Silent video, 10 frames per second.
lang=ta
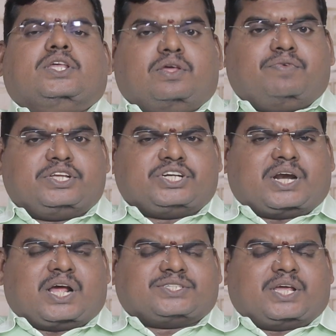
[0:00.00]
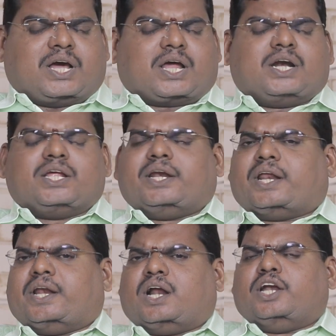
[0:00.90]
இந்த விருச்சக ராசிக்காரர்களுக்கு
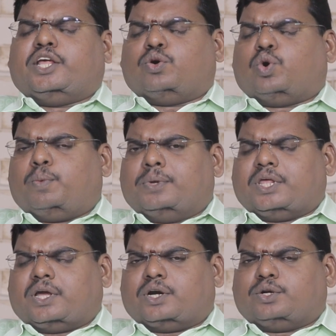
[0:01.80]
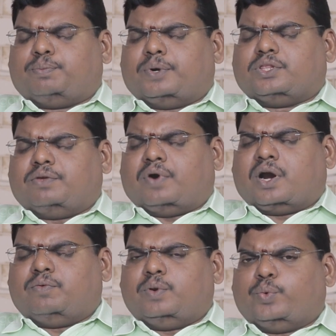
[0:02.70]
இன்றைய நாள் நீங்கள் கோபத்தை கட்டுப்படுத்தி
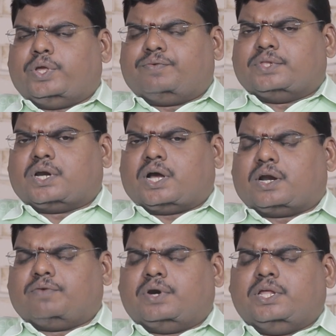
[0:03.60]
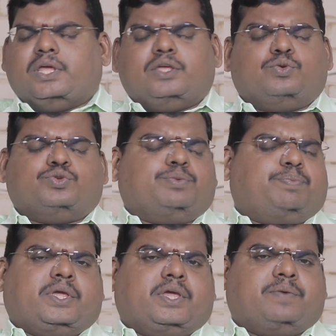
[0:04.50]
வாழ்வில் உயர்வதற்கான வழியை
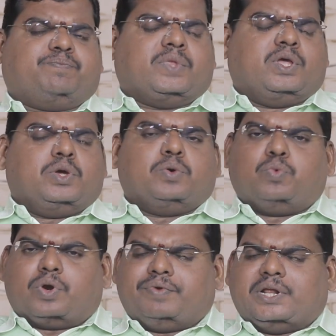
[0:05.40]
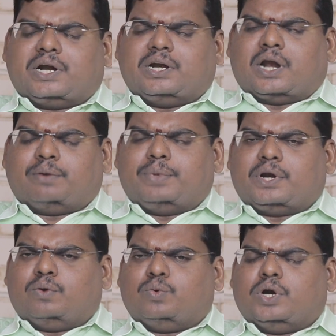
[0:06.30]
யோசிப்பீங்க உறவினர்கள்
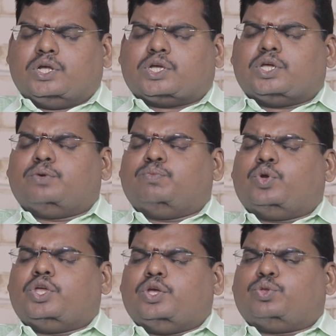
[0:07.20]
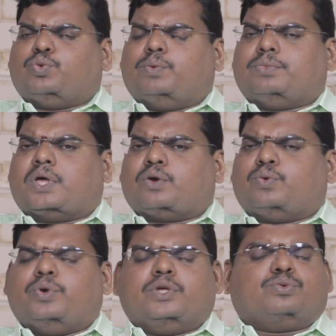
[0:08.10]
நண்பர்கள் உங்களுக்கு முக்கியத்துவம்
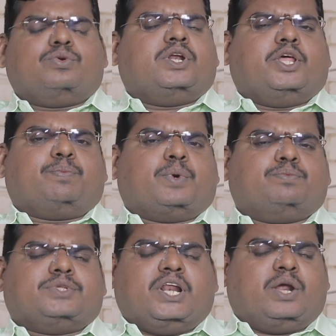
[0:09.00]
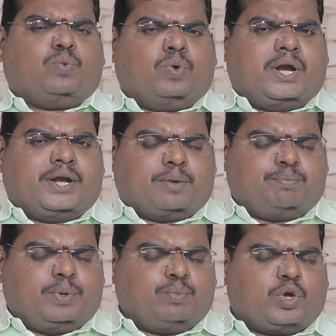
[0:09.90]
தரக்கூடிய சூழல் ஏற்படும் சிலர் உங்களை
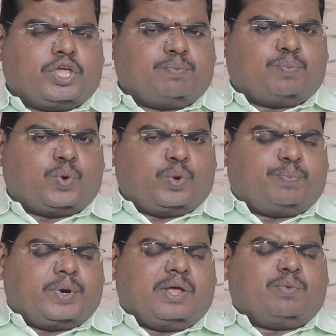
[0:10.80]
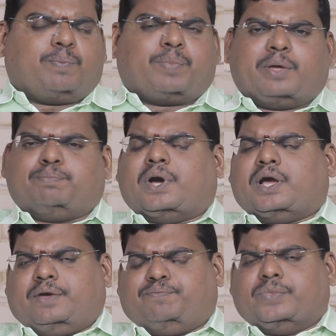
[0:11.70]
நம்பி முக்கிய பொறுப்புகளை
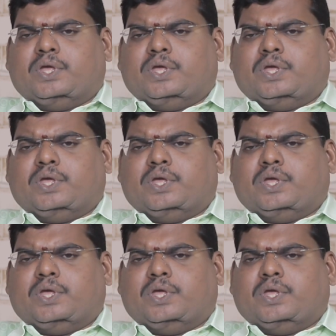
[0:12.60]
ஒப்படைப்பாங்க